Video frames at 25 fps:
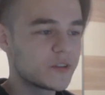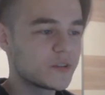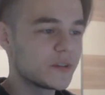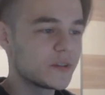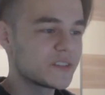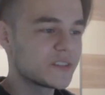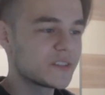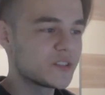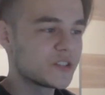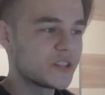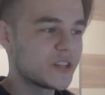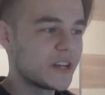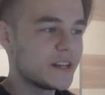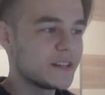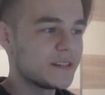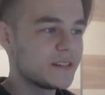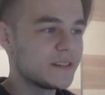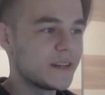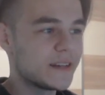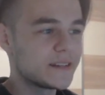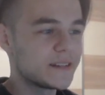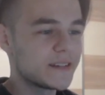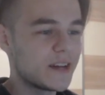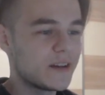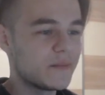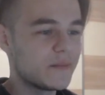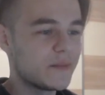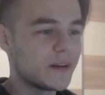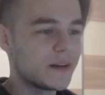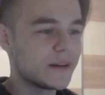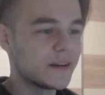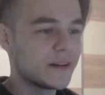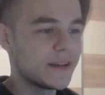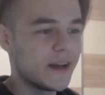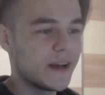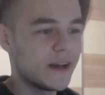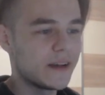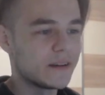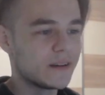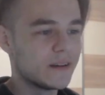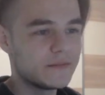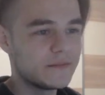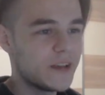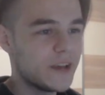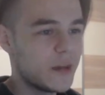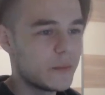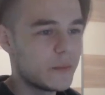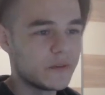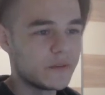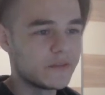sowas geschalten hat, aber ja,
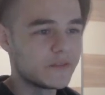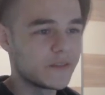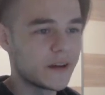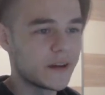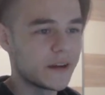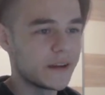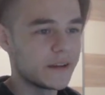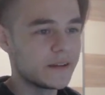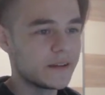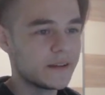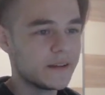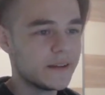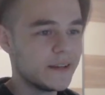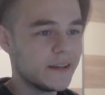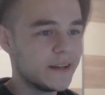werbefrei.